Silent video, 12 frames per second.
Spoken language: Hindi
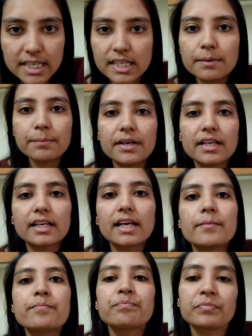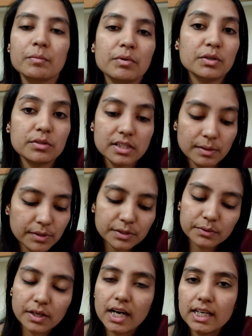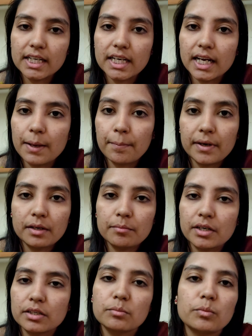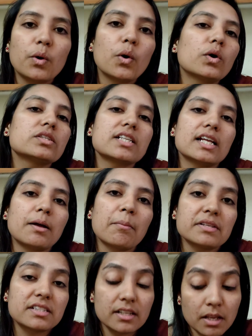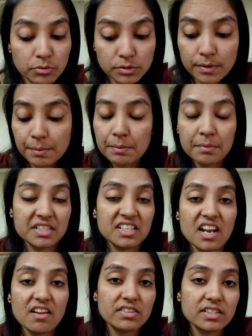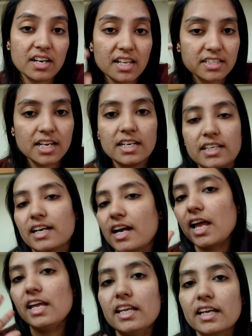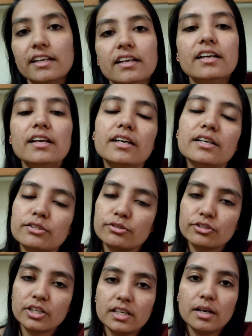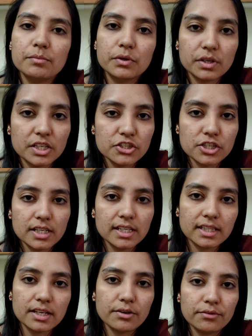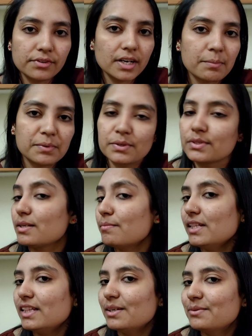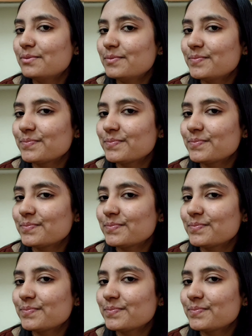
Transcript: जाने पड़ेंगे बिकॉज है को खाने के टाइप पे टमाटर बहुत ज्यादा पसंद है उसमें भी मसाला वसाला छाट के खाएंगे सो चलिए हम लोग लंच कर लेते हैं और फिर आप लोगों से मिलती हूँ